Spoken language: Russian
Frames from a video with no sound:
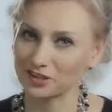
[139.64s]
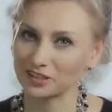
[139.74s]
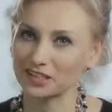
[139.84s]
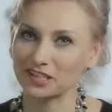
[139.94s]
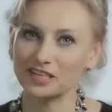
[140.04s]

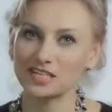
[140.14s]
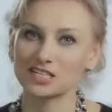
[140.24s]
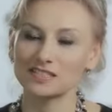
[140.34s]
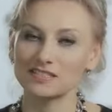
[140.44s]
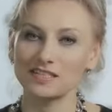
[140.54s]
наверное,
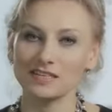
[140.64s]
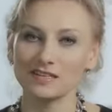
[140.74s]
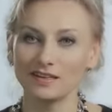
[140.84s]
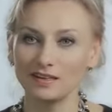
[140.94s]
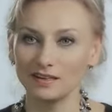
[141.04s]
каждый
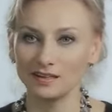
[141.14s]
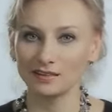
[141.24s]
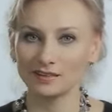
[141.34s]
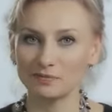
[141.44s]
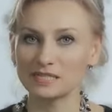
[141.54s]
день –
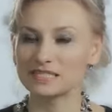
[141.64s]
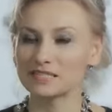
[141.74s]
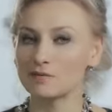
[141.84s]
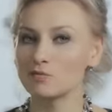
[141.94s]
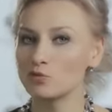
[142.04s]
это быть
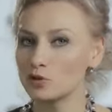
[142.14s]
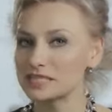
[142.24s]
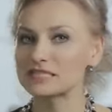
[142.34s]
самой